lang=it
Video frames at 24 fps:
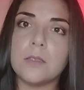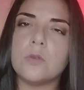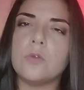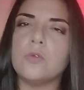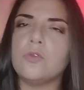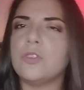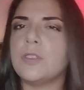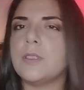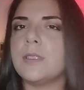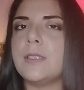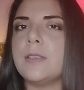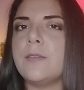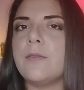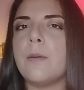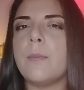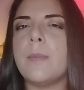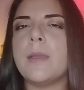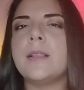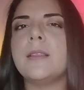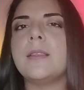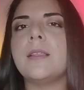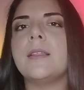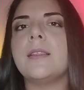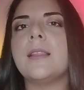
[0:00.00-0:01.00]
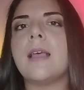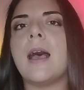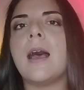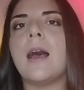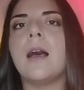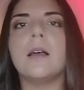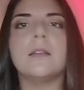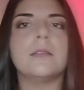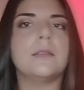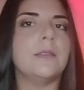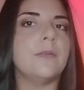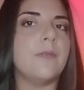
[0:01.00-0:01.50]
successivamente
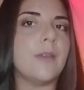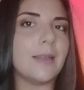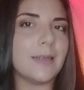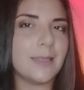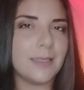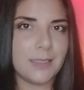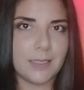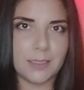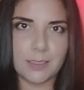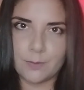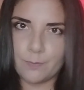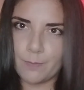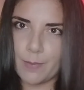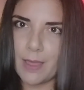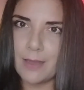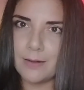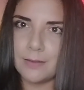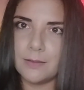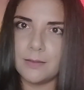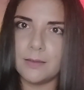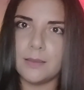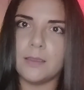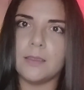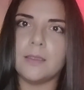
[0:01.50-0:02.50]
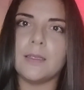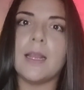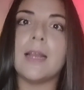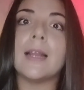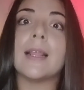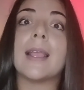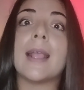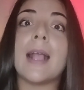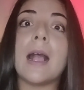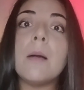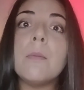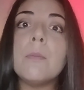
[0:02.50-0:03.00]
da diversi esperti
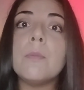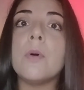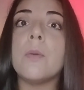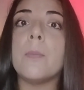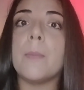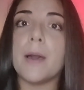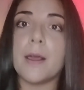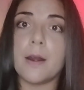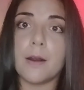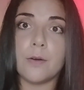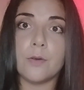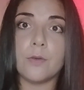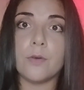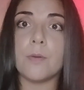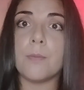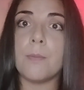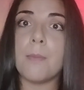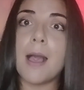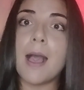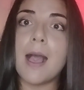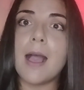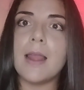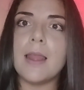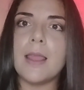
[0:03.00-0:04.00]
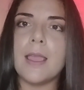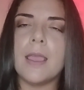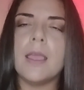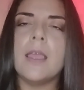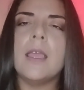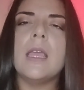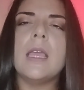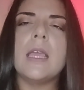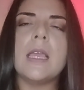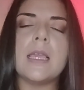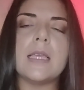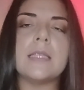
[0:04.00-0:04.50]
nel campo paranormale
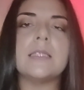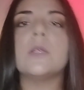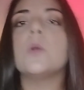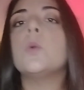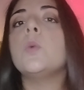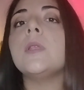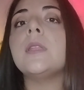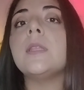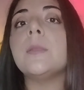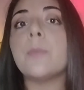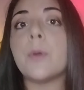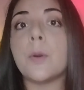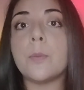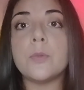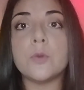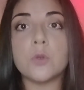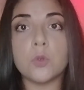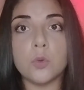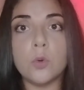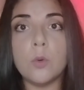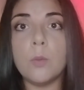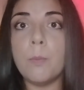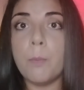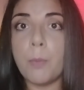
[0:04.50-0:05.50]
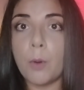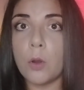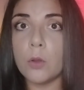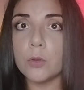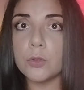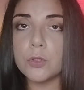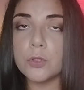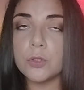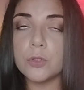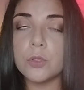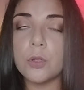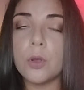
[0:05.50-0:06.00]
eseguiti proprio sul
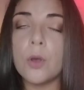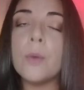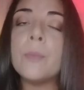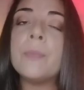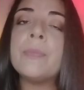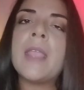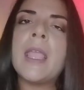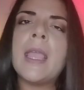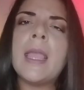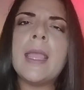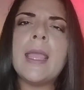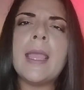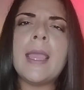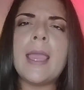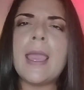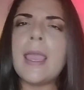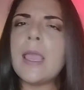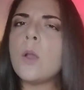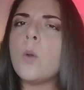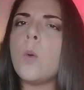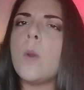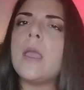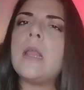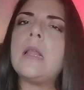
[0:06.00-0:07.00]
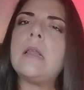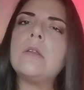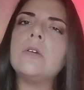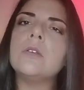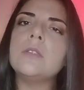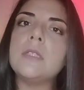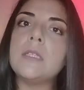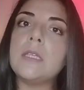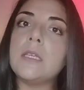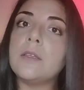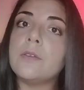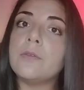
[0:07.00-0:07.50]
posto è
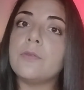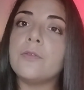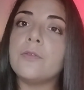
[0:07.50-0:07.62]
quello di